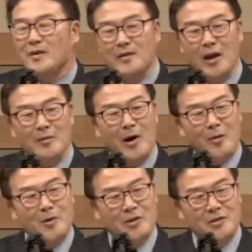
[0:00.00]
내
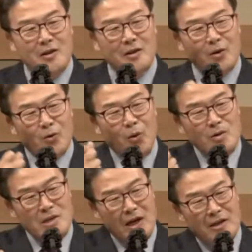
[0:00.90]
마음을 그들에게 꼭
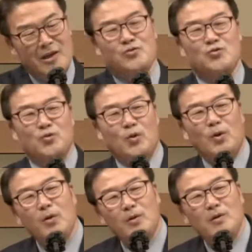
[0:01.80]

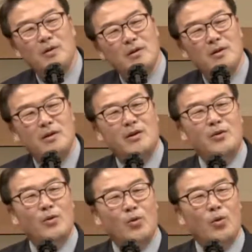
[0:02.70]
이야기해주고
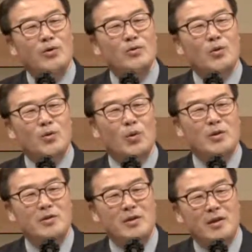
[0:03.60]
그리고 고린도
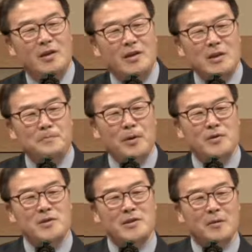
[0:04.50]
교인들이 이
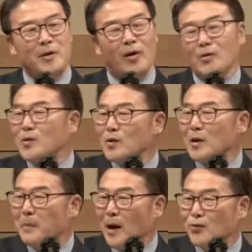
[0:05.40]
편지 때문에 어떻게
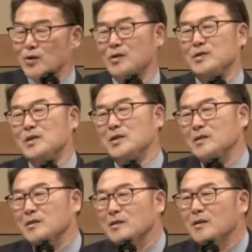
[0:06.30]
바뀌는지
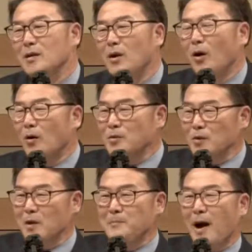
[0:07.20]

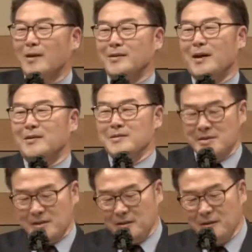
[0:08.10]
어떻게
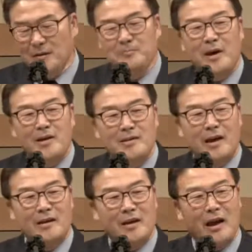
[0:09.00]
반응하는지 빨리
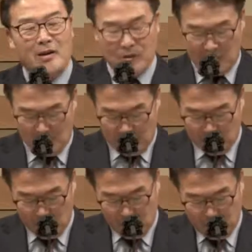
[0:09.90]
나에게
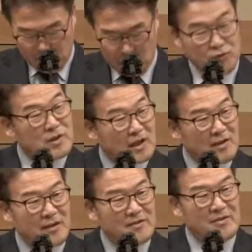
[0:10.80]
알려달라고
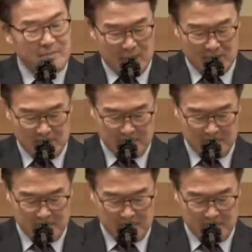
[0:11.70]
부탁을 했습니다.